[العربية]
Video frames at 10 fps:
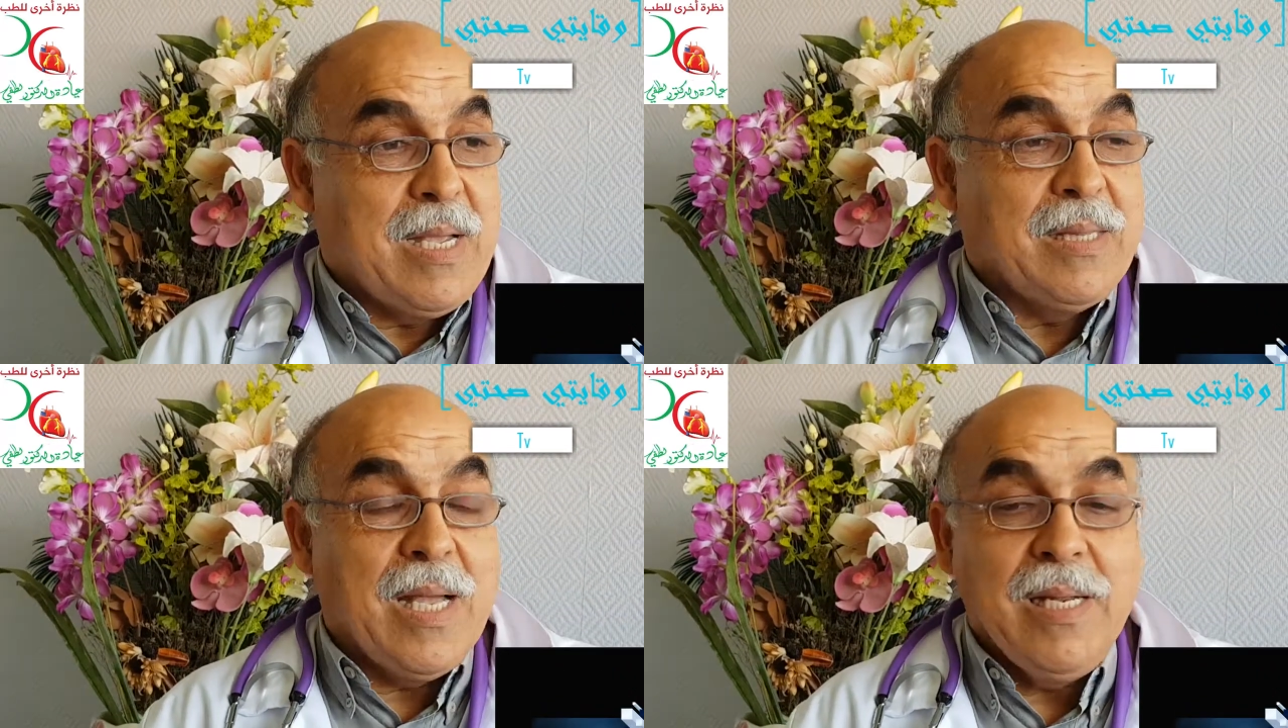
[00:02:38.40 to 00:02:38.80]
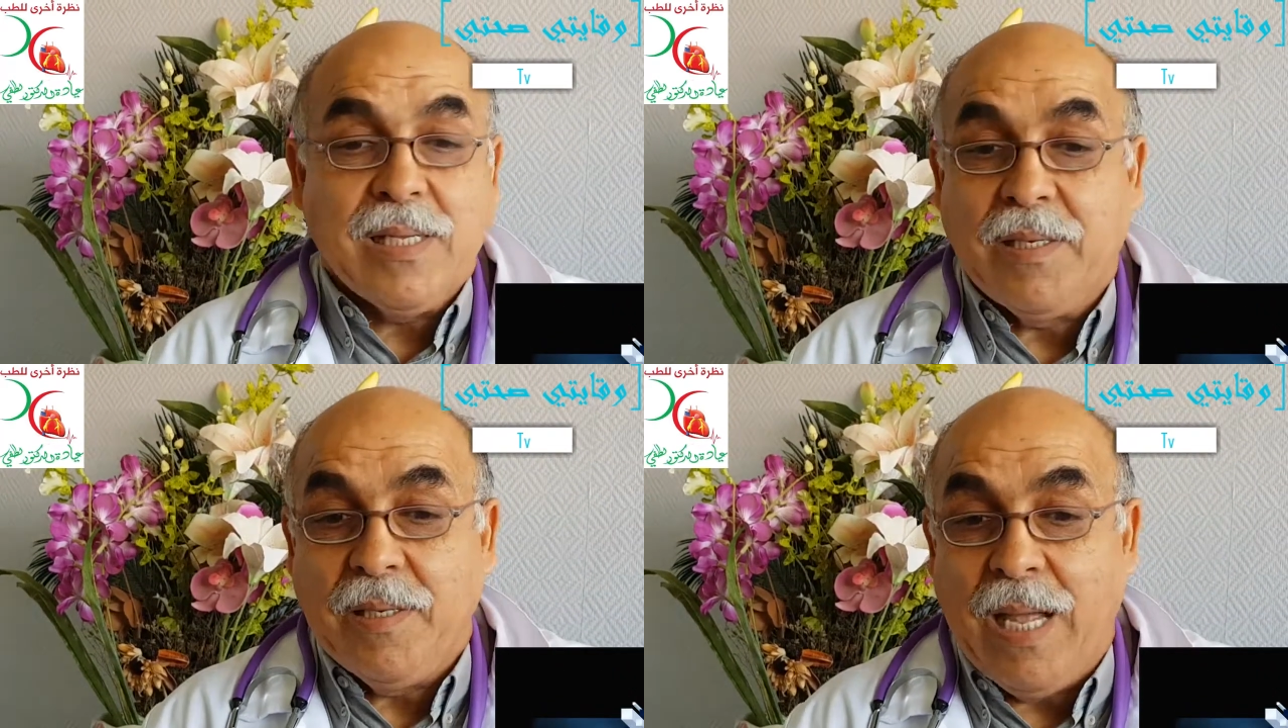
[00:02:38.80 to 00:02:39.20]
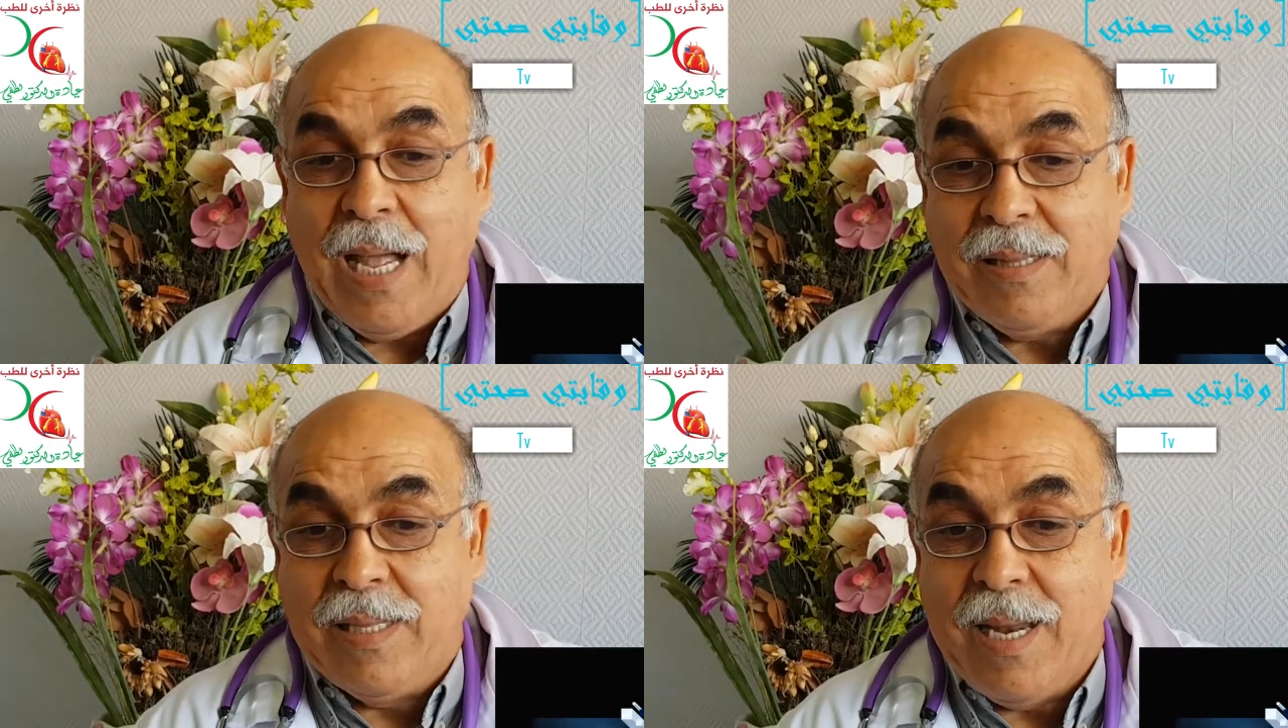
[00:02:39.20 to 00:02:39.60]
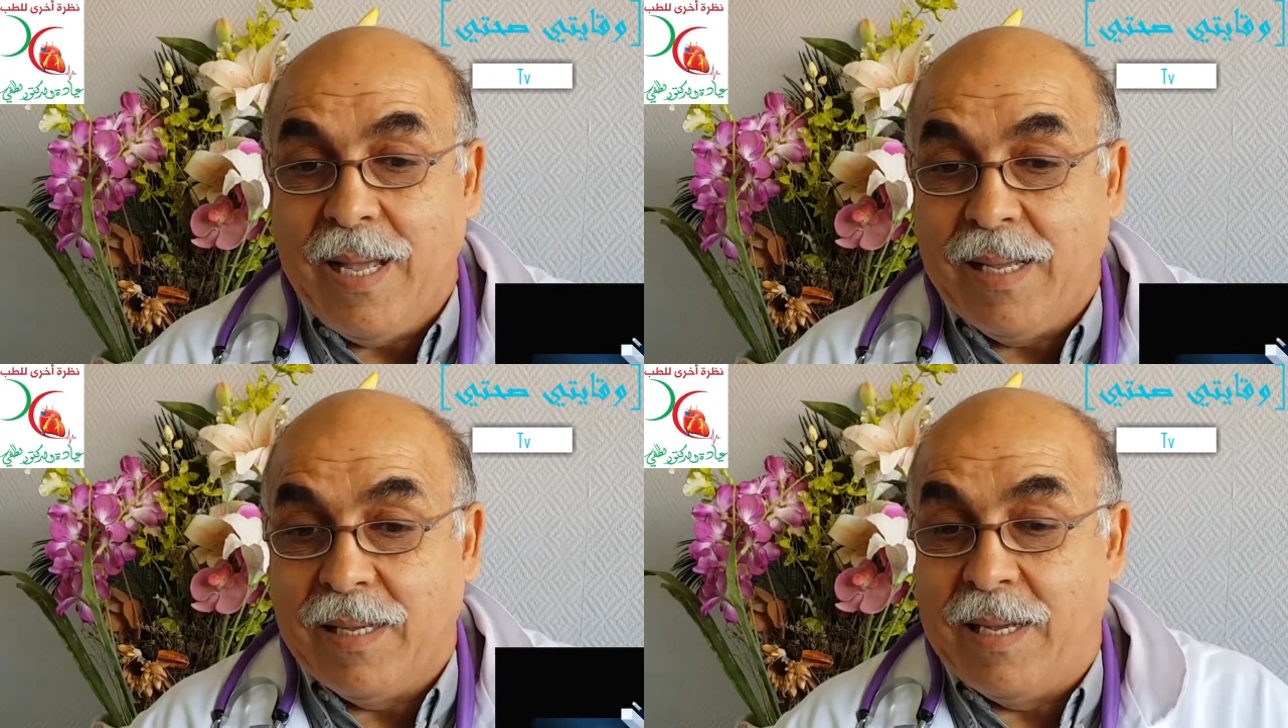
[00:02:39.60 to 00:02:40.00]
كذلك
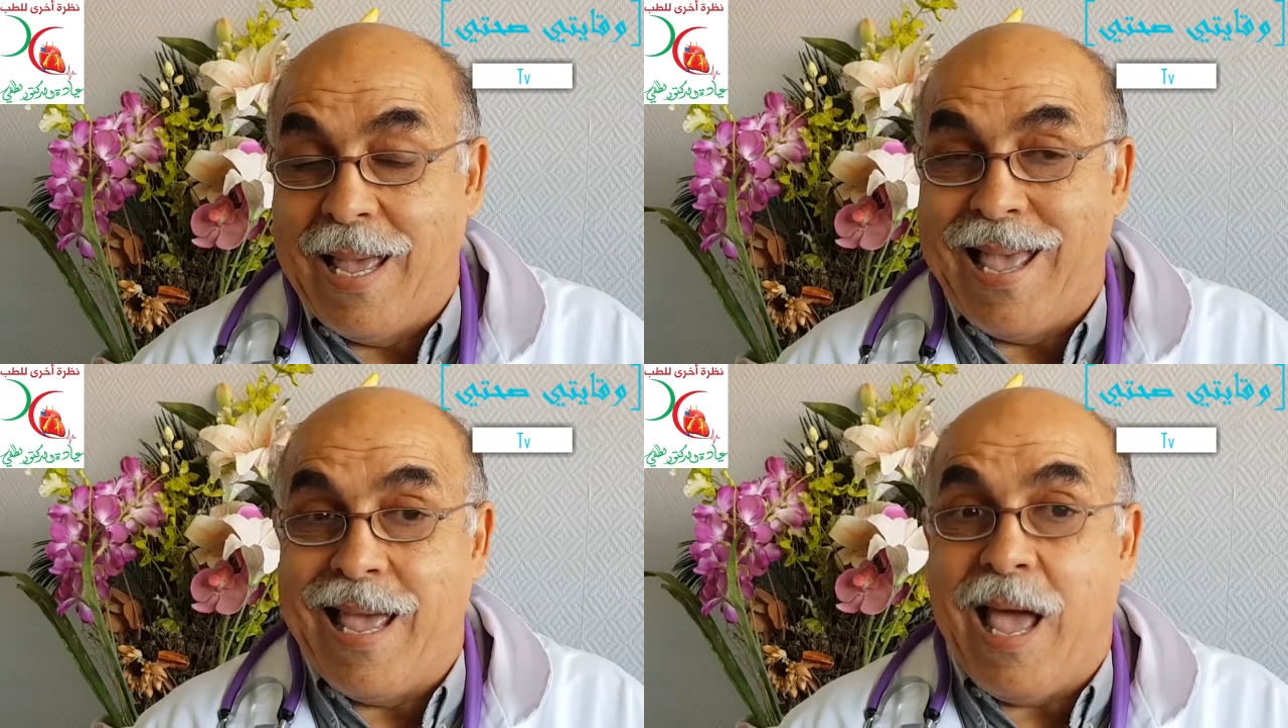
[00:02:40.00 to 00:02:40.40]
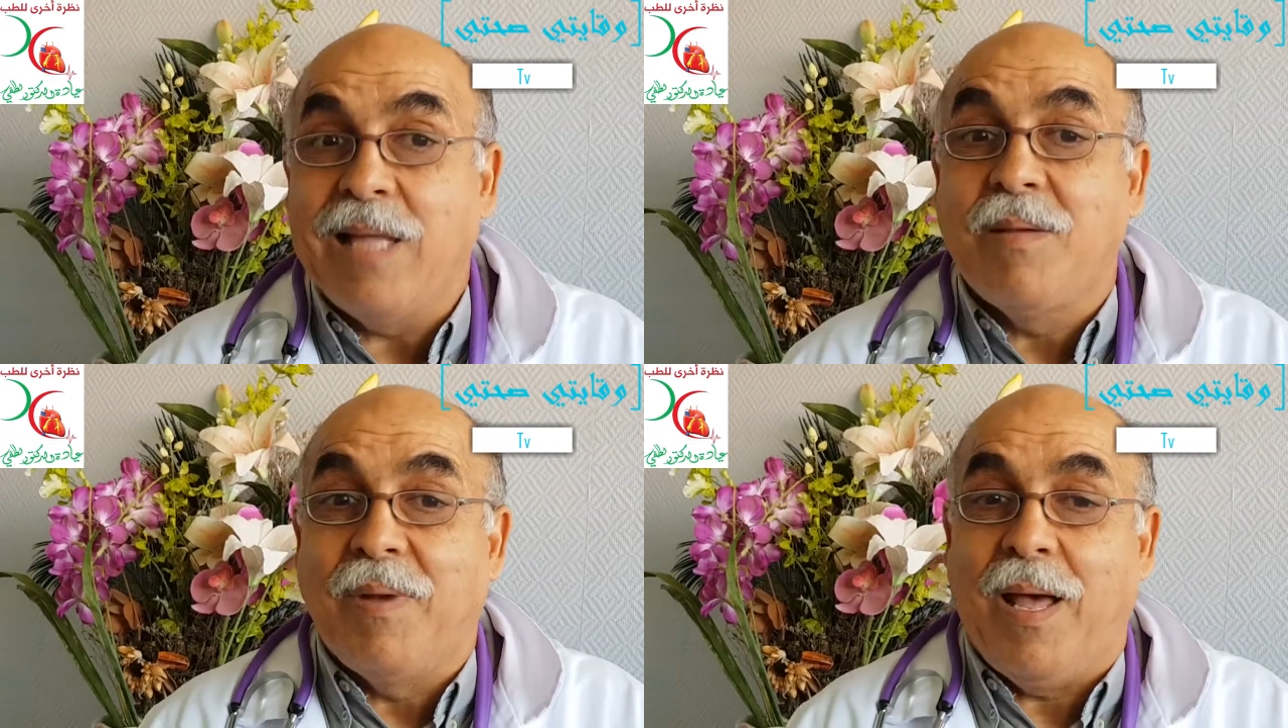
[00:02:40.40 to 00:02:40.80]
عندنا عدم